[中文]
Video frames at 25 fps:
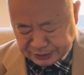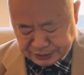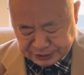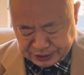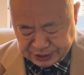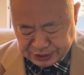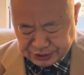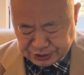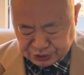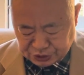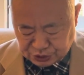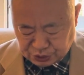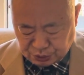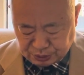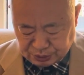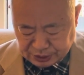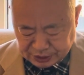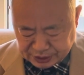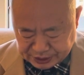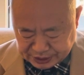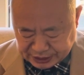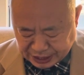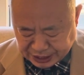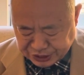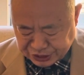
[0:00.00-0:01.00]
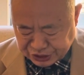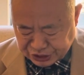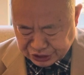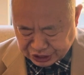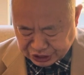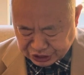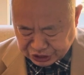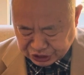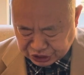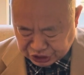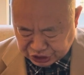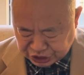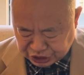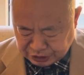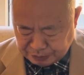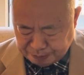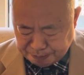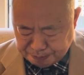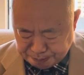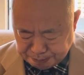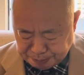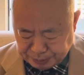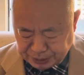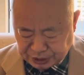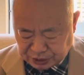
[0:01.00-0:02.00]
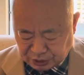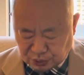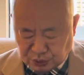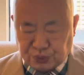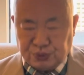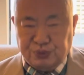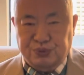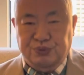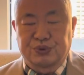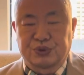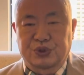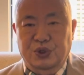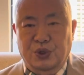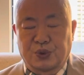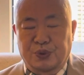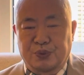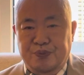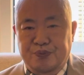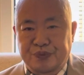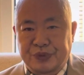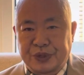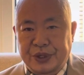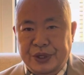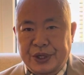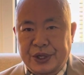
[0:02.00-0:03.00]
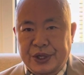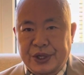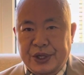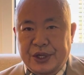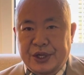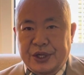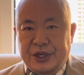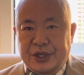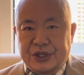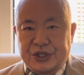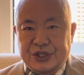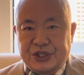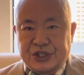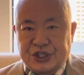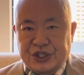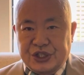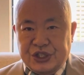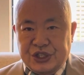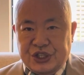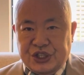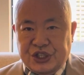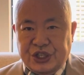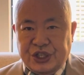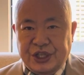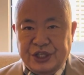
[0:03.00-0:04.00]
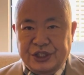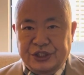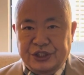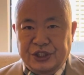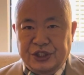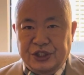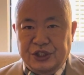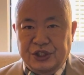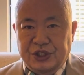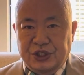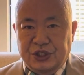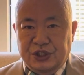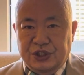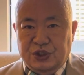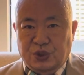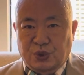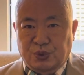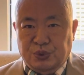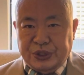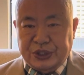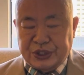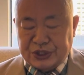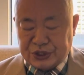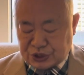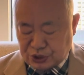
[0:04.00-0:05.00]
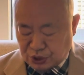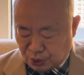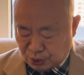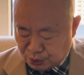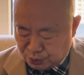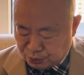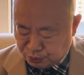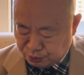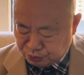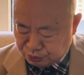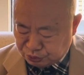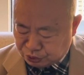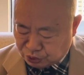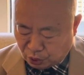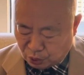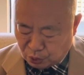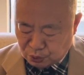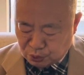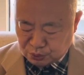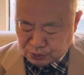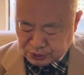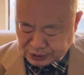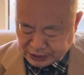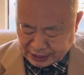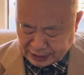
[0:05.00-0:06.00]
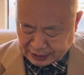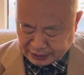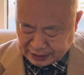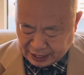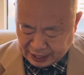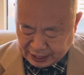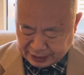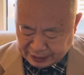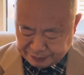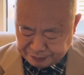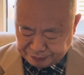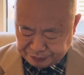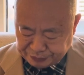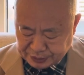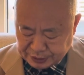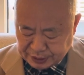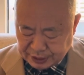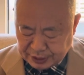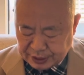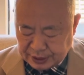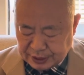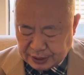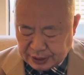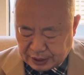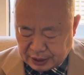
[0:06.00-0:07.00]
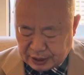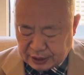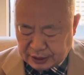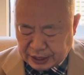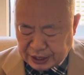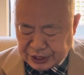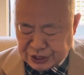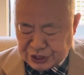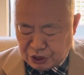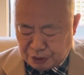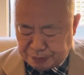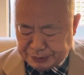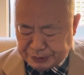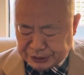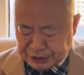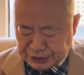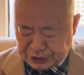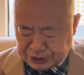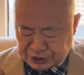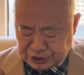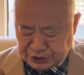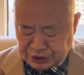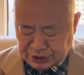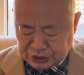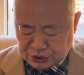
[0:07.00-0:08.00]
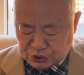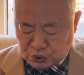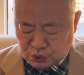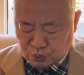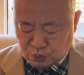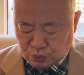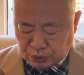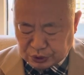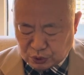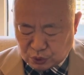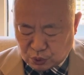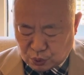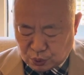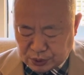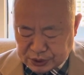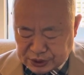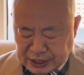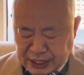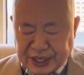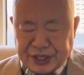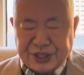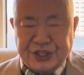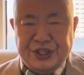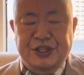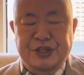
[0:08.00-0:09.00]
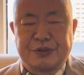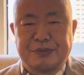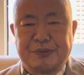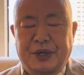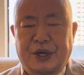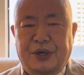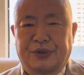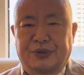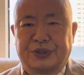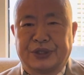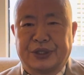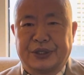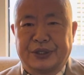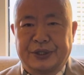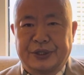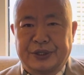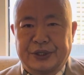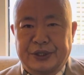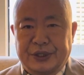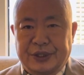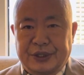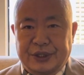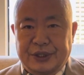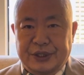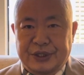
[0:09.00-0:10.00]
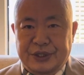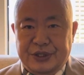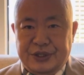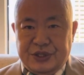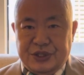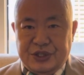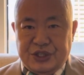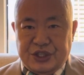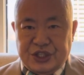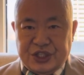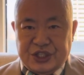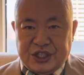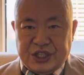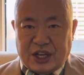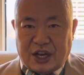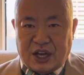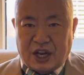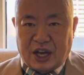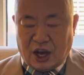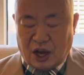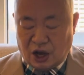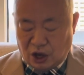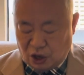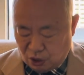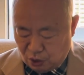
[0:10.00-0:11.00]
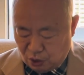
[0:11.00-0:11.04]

忍受了三年禁闭的苦痛，一切呢都得从头再来。而更要命的是呢，中国的国产疫苗呢，呃，实际上毫